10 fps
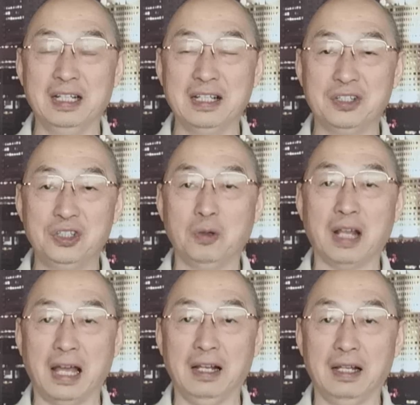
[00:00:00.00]
后人家
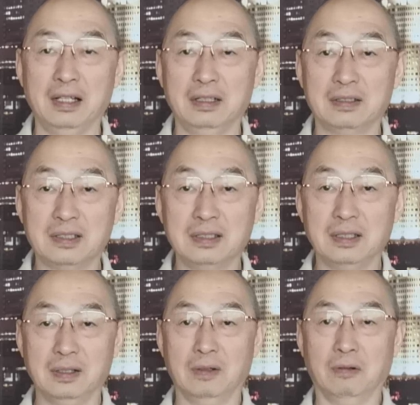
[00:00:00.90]
就来了，滋，
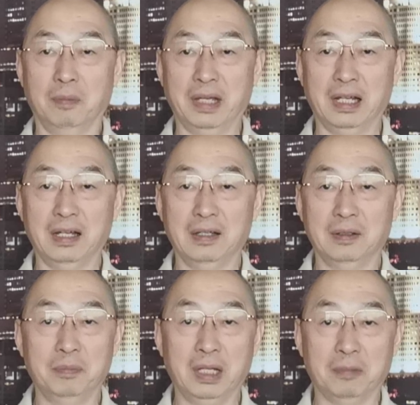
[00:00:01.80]
我没了，
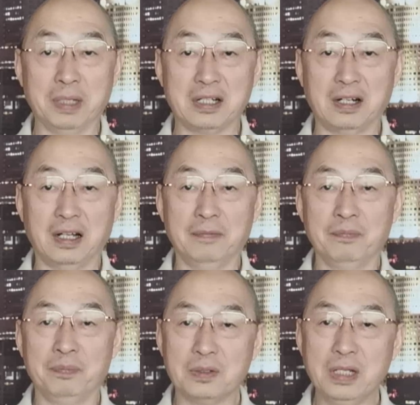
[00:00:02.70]
没有，没声了。
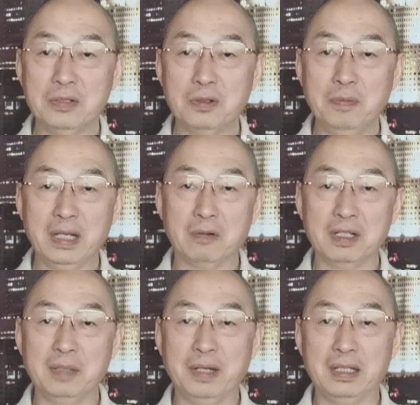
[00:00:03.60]
所以从美
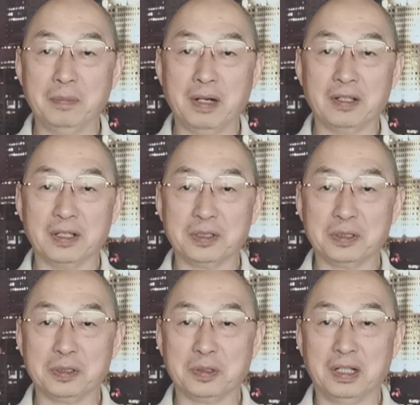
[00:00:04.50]
国这边的报道
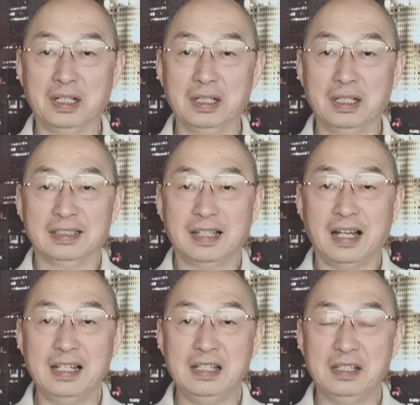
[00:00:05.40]
就是说。
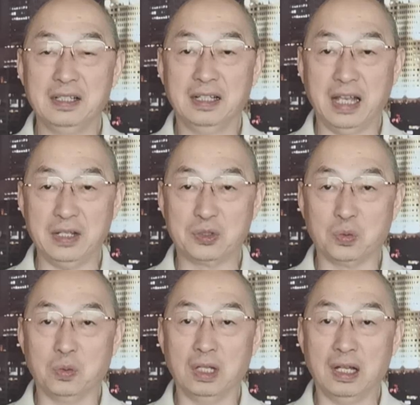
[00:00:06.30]
他已经给
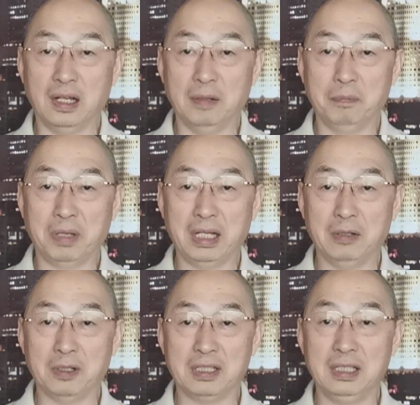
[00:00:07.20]
足了
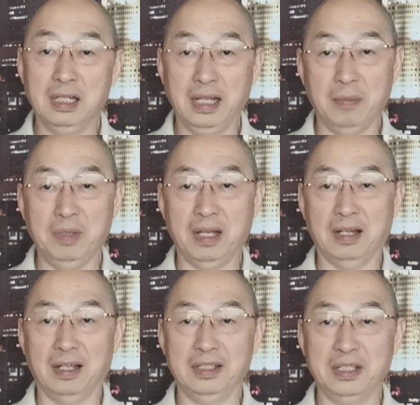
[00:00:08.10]
佩洛西脸
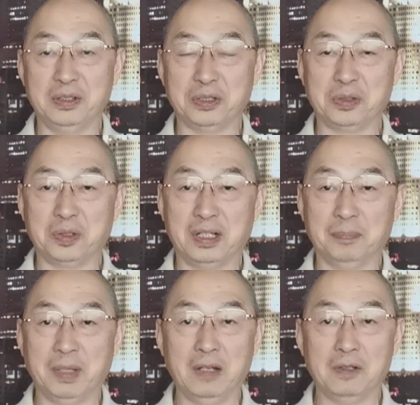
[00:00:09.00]
面了，也就是
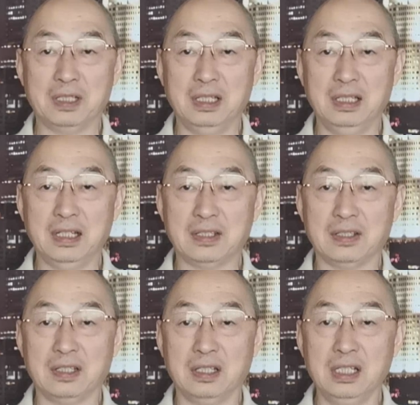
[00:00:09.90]
说，佩洛西这
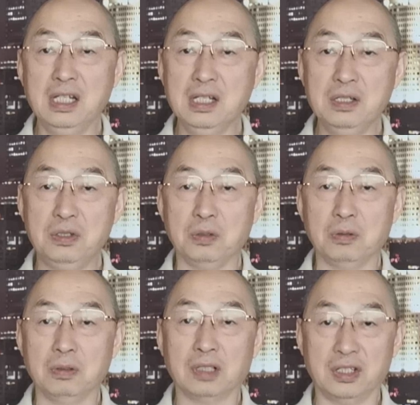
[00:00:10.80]
次是英
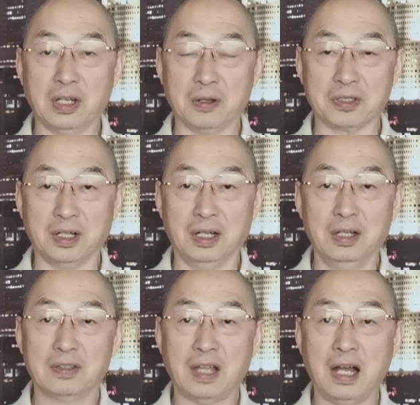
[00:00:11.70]
雄的角
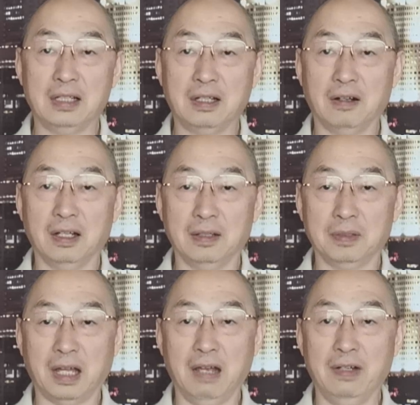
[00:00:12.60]
色，踏到
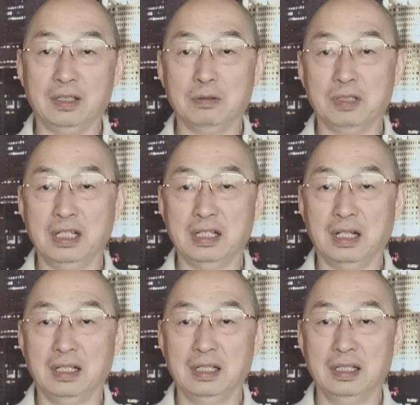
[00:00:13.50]
了台湾的土地
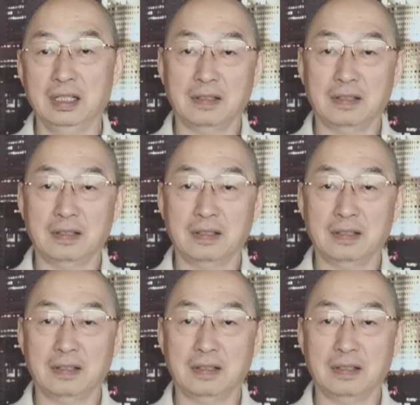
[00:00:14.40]
上，